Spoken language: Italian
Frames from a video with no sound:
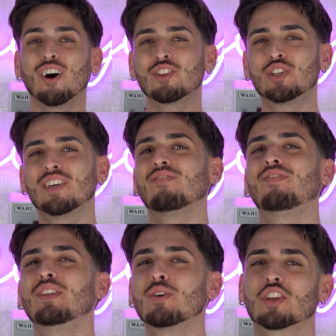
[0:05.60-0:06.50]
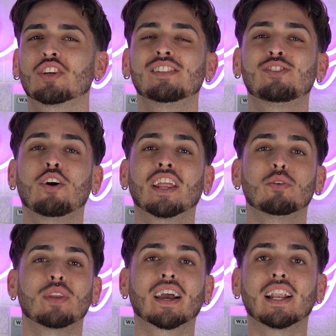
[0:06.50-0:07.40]
Oggi video recensione
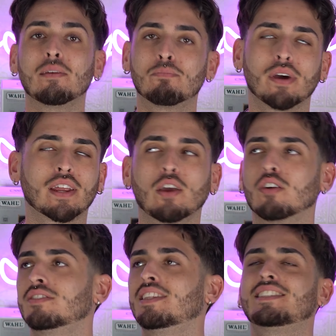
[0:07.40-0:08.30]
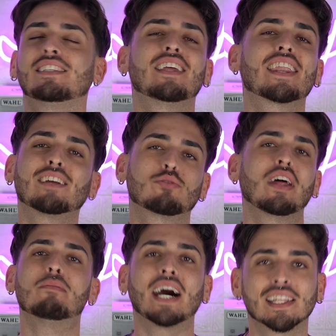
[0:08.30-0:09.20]
di una clipper che ho desiderato
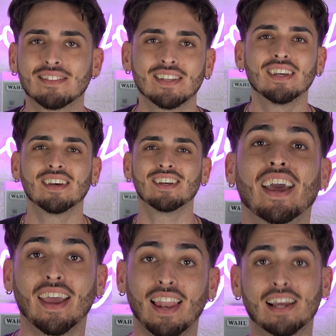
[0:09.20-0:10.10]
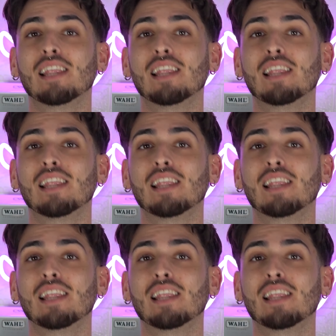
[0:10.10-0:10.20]
da matti. E la